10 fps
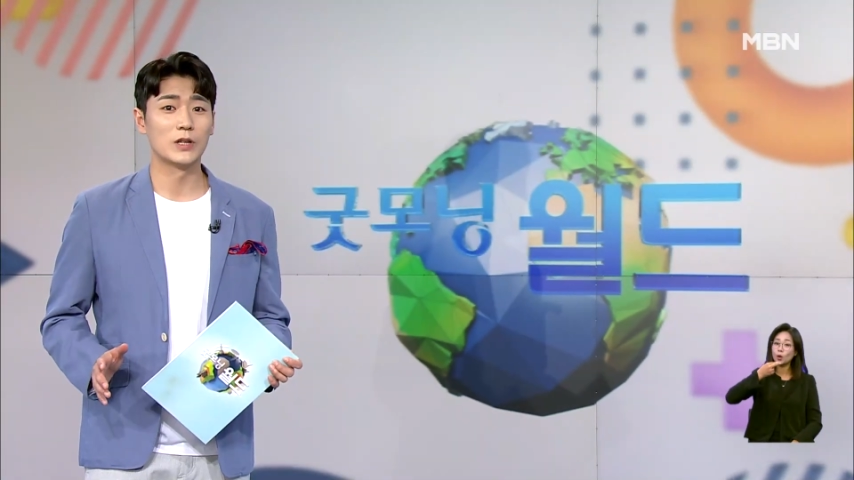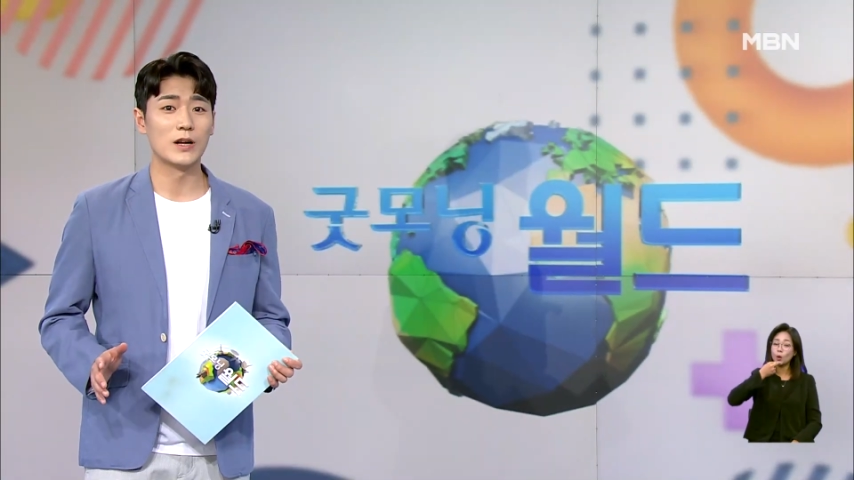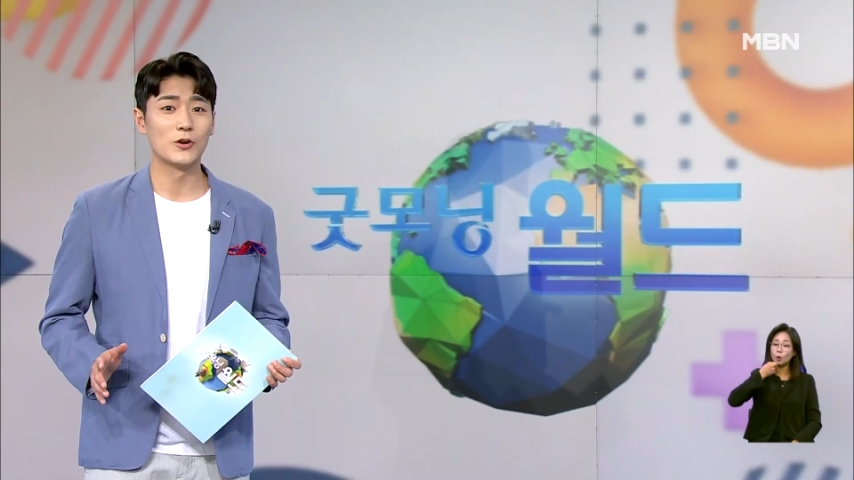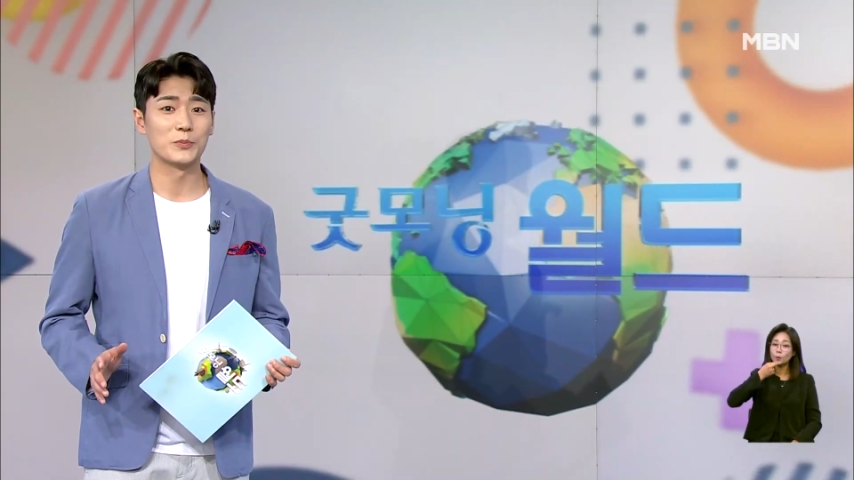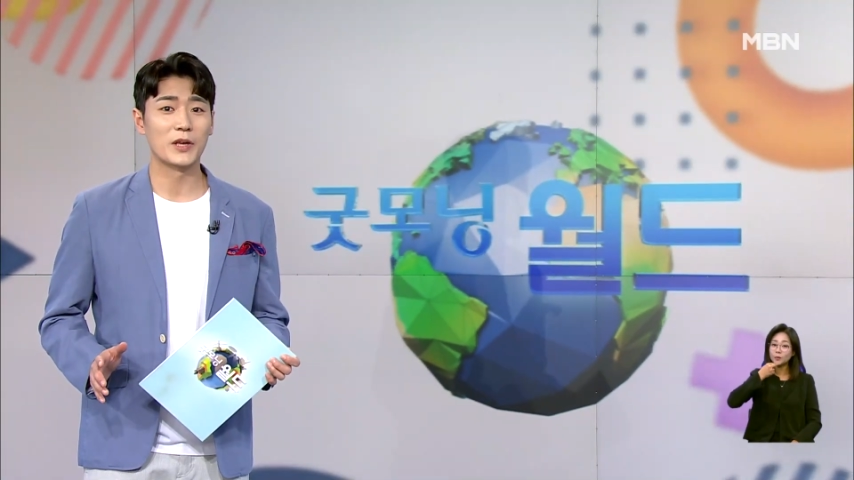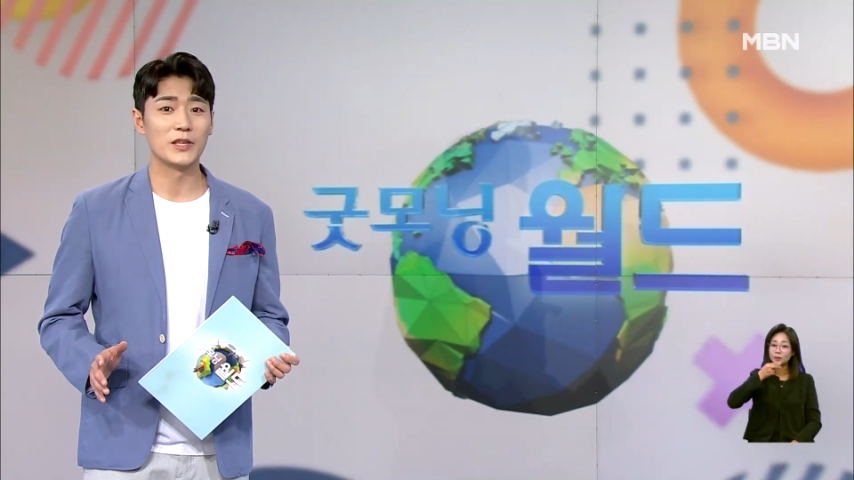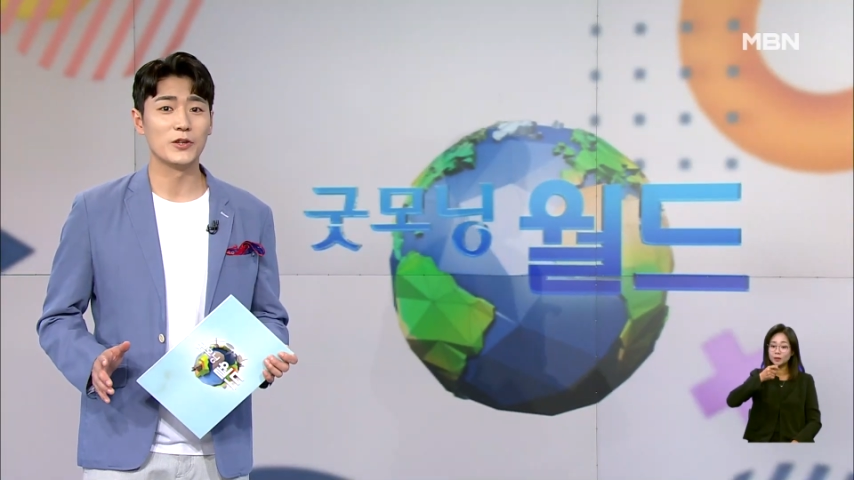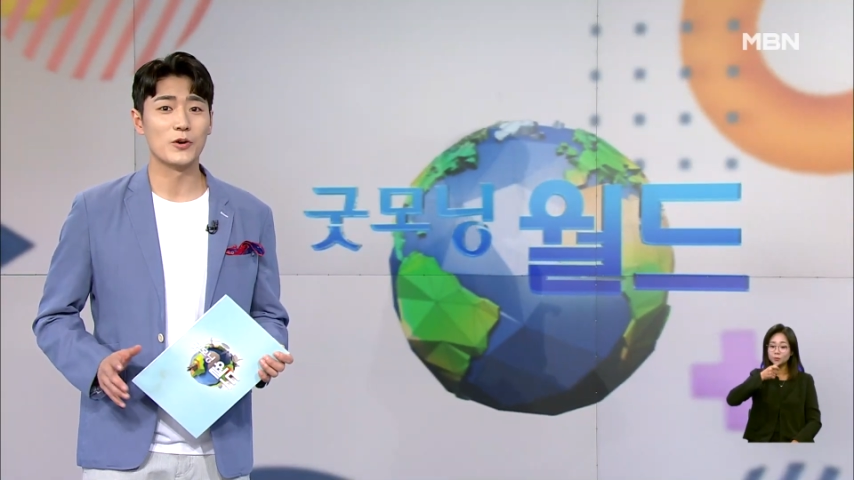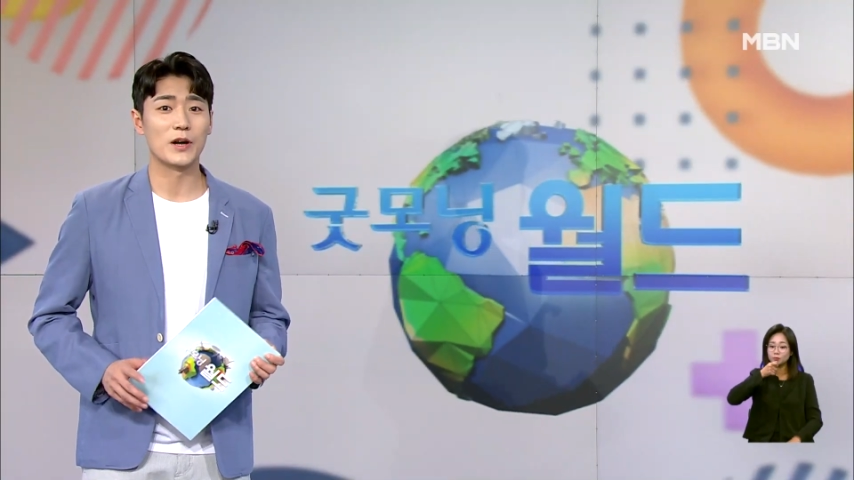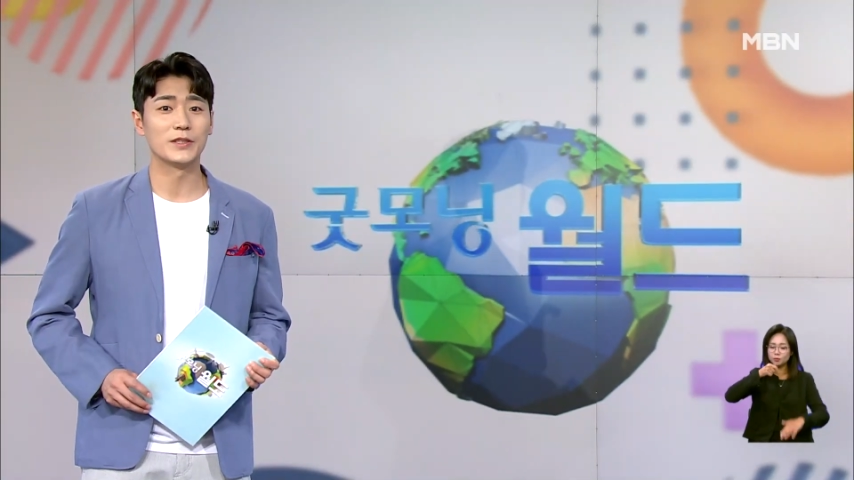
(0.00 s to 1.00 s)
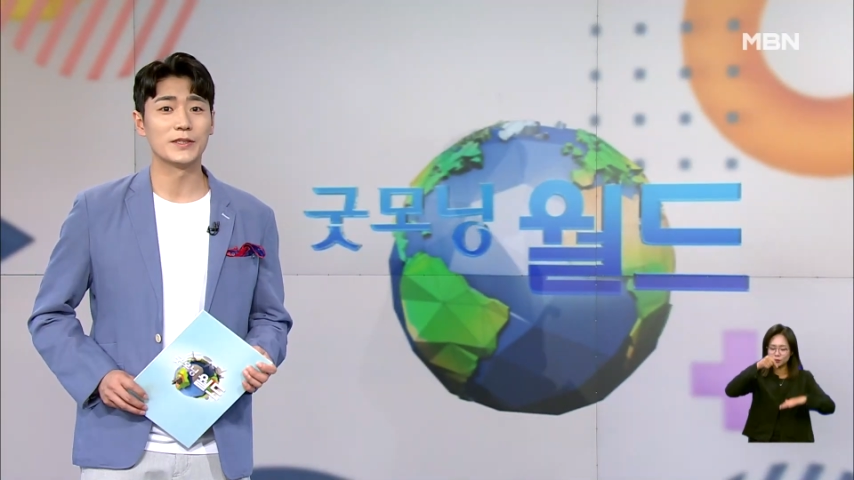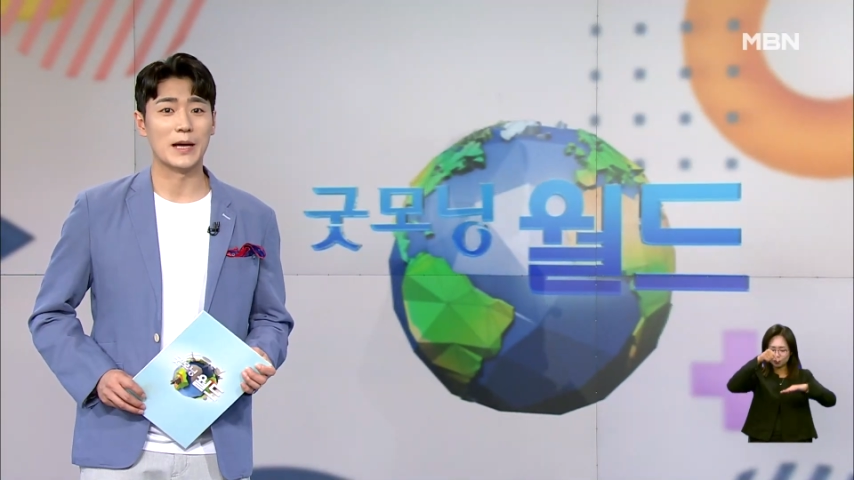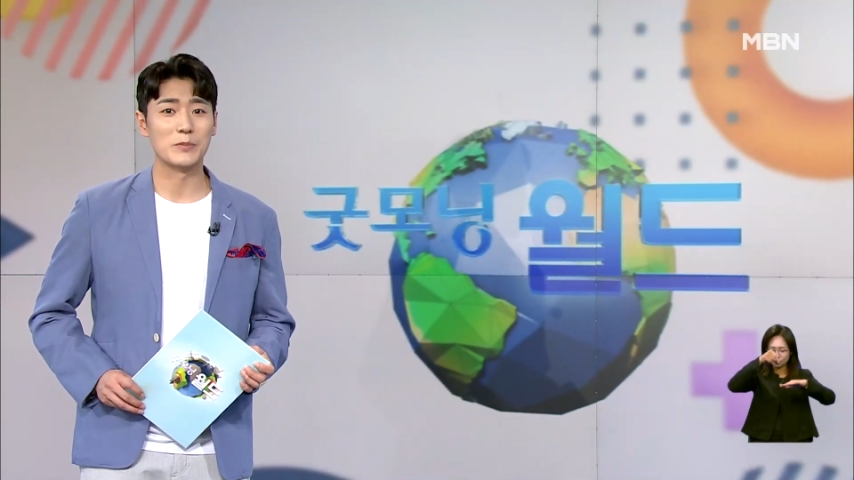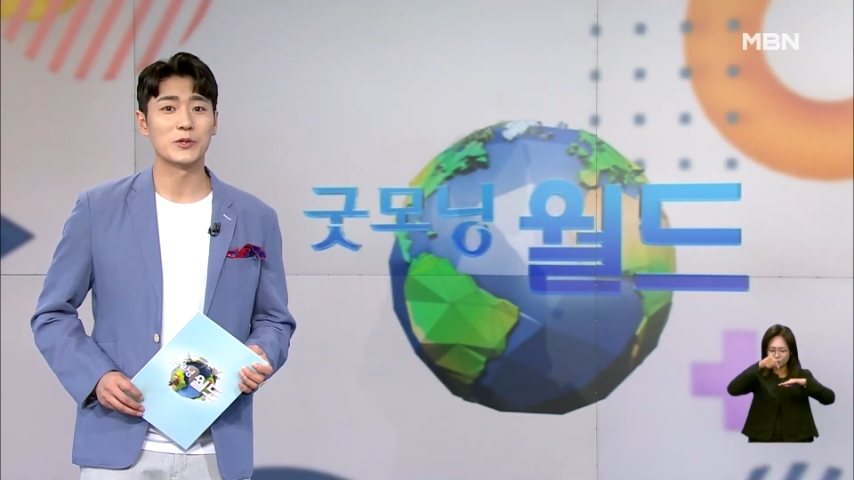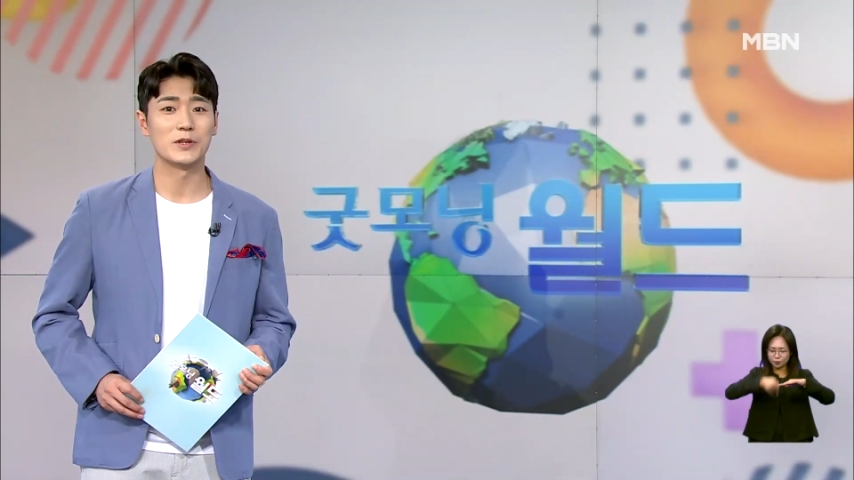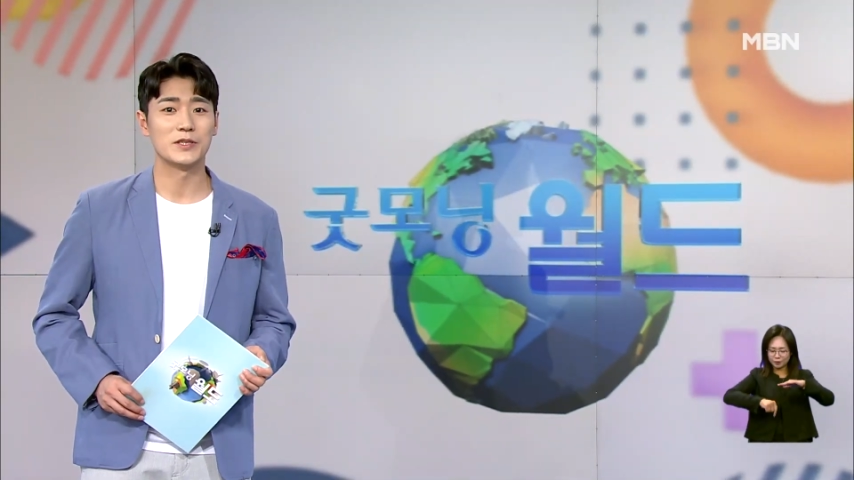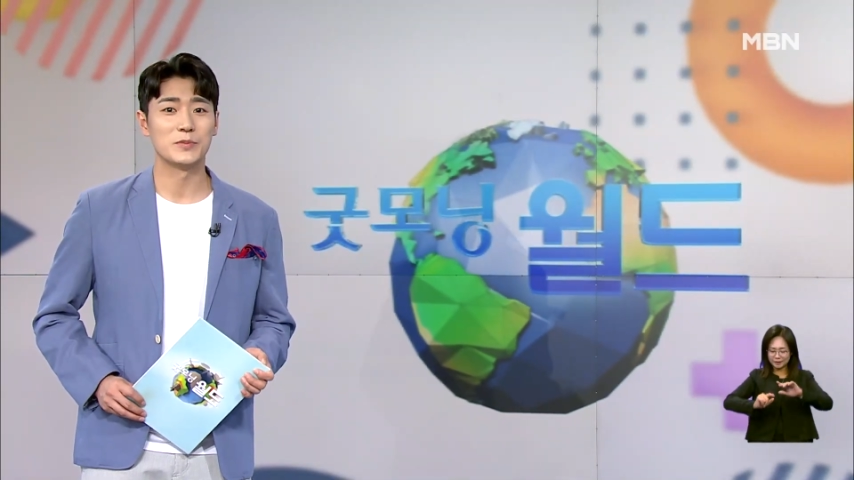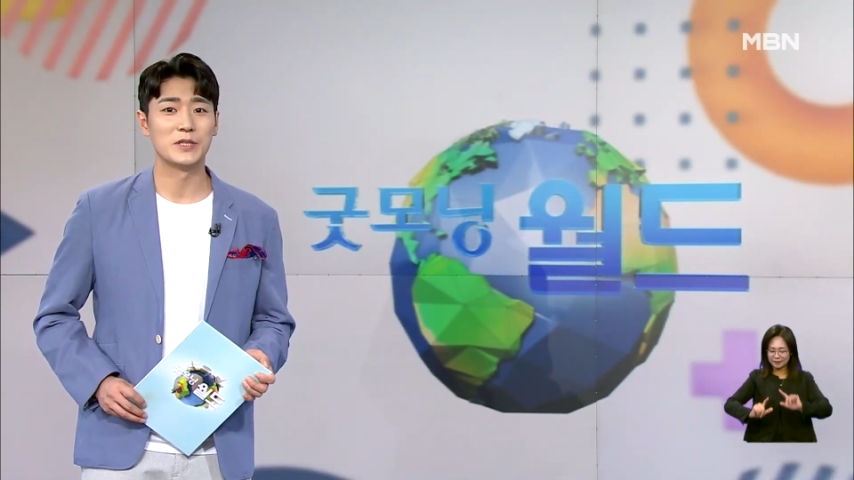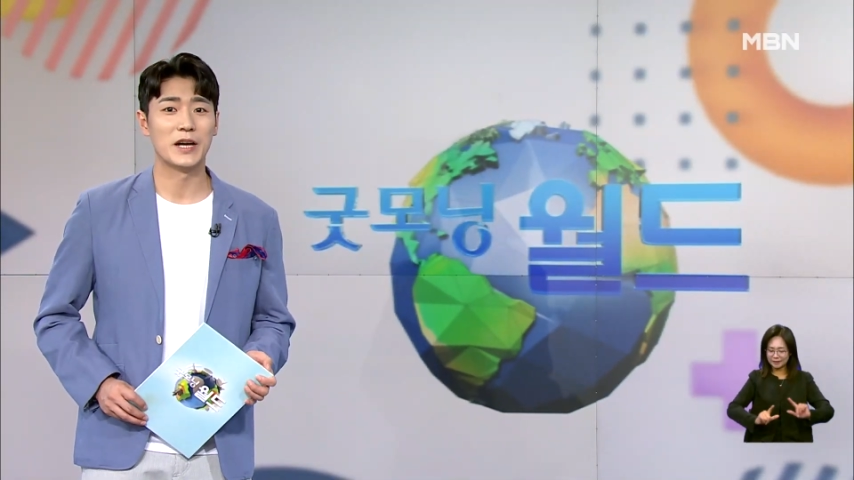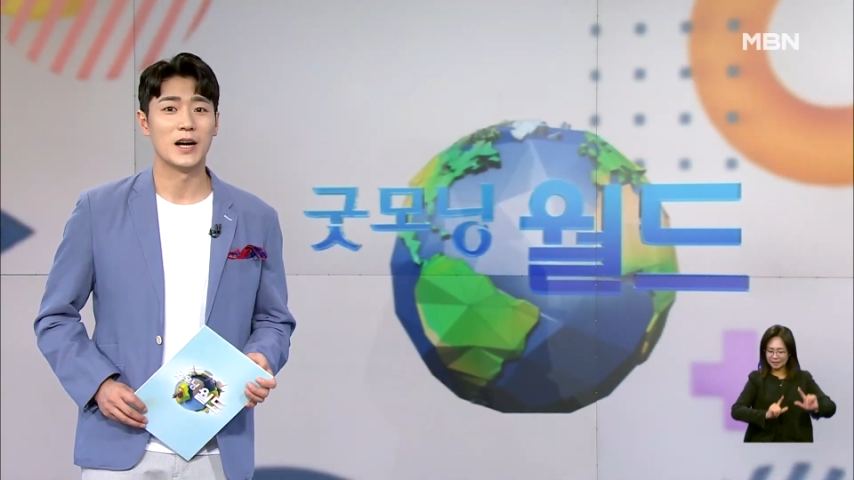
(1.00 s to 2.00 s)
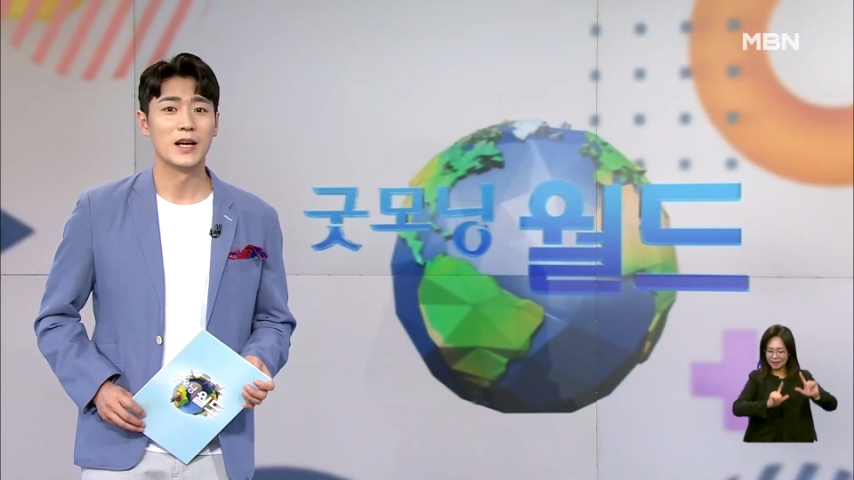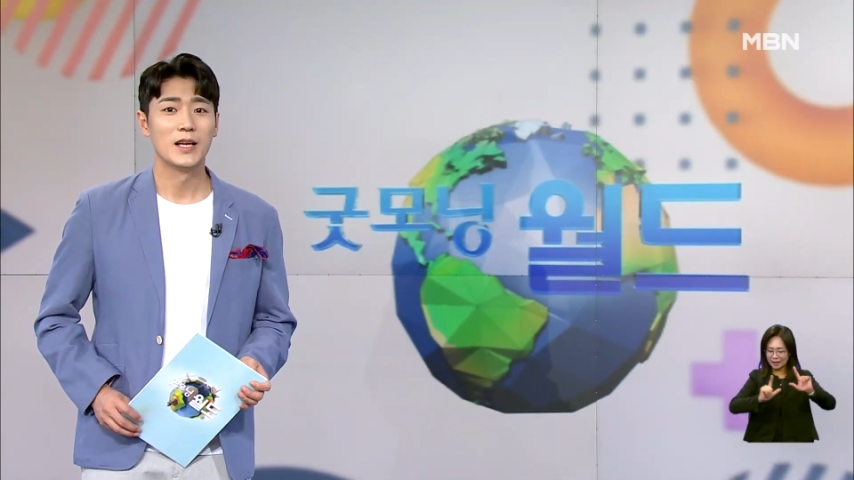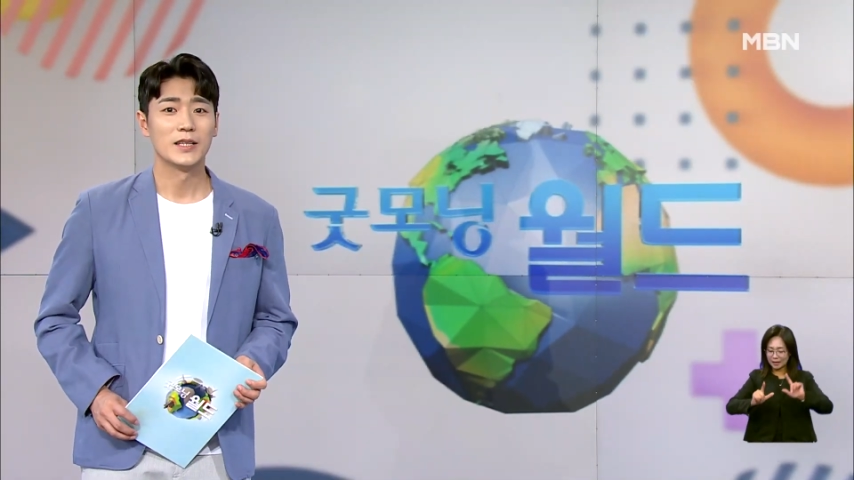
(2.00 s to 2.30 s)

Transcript: 달 넘게 이어가는 남성이 있습니다.